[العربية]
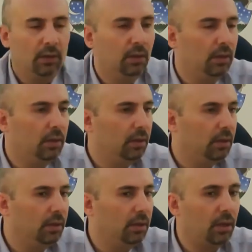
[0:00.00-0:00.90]

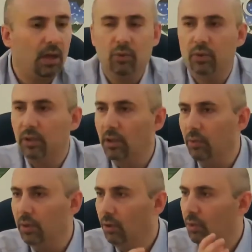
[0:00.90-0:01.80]
آه، القانون
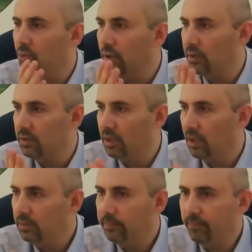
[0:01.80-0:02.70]
الدولي لحقوق
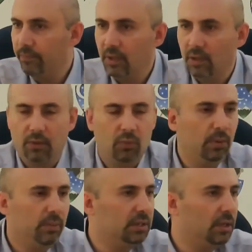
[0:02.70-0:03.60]
الانسان
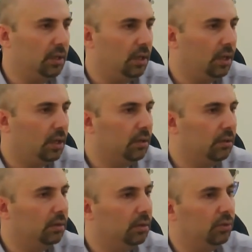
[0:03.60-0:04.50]
والمصدر الاخر
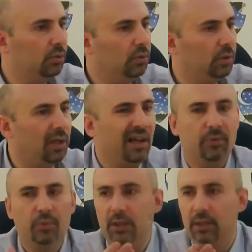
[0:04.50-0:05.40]
اللي هو القانون